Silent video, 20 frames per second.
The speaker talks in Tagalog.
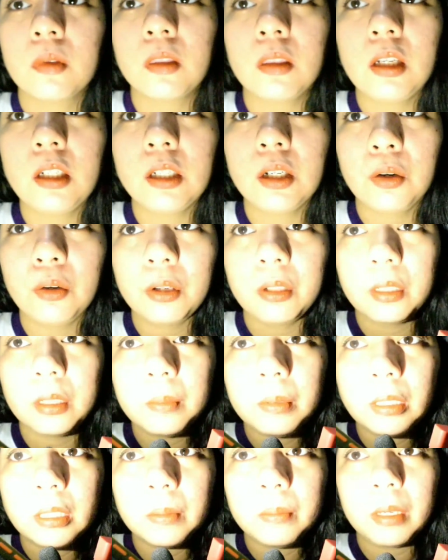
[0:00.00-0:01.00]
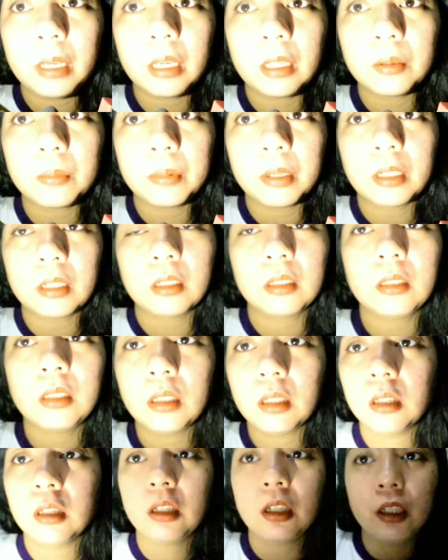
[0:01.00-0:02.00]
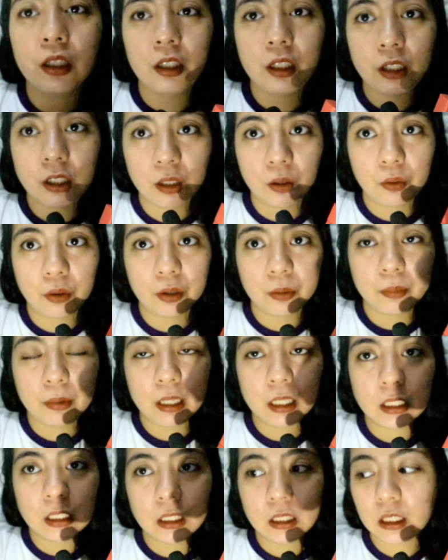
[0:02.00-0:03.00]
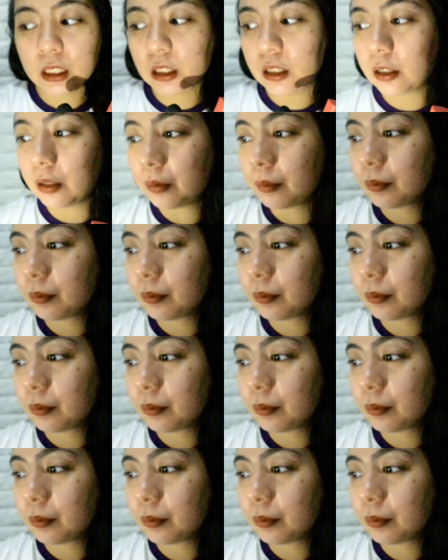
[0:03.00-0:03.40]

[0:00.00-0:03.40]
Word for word: Hindi siya oil. Ibig sabihin, parang hindi siya oil-based.